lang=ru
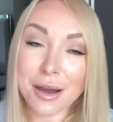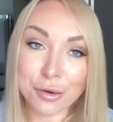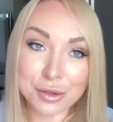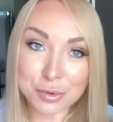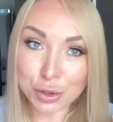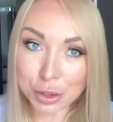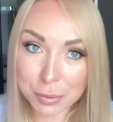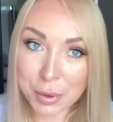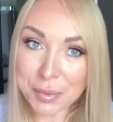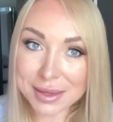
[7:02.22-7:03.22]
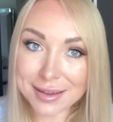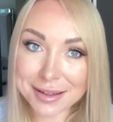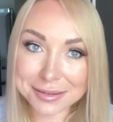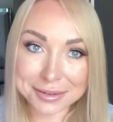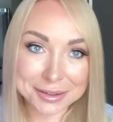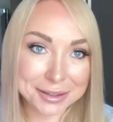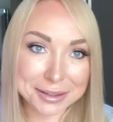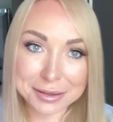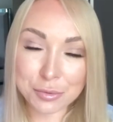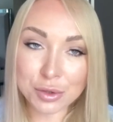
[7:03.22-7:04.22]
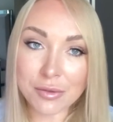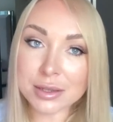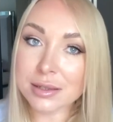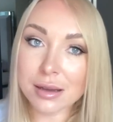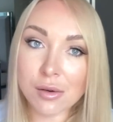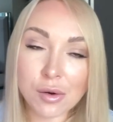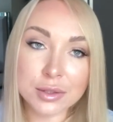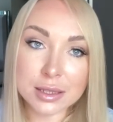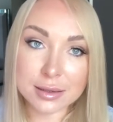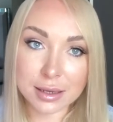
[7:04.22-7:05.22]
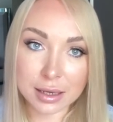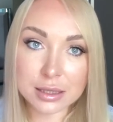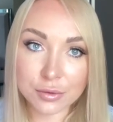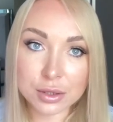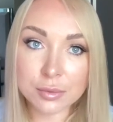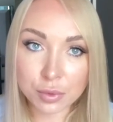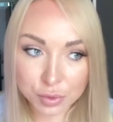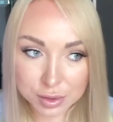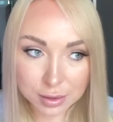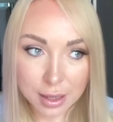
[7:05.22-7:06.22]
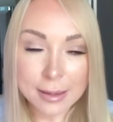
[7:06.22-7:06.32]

он там что-то поменял, и ему до вас никакого дела, скорее всего, не будет.